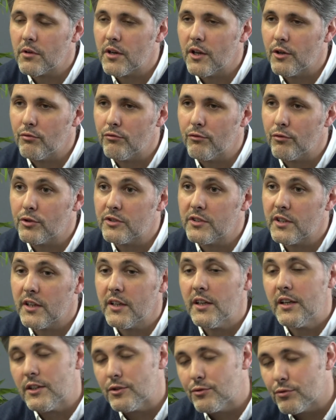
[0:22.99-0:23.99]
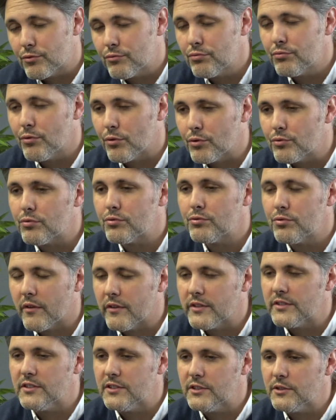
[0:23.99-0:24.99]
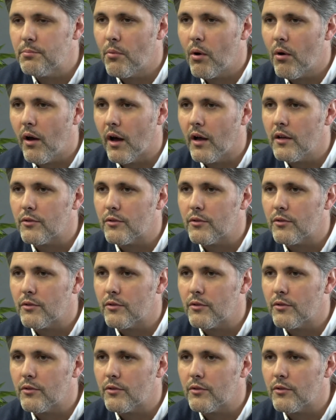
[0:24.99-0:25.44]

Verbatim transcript: de la nouveauté et surtout du retour sur investissement.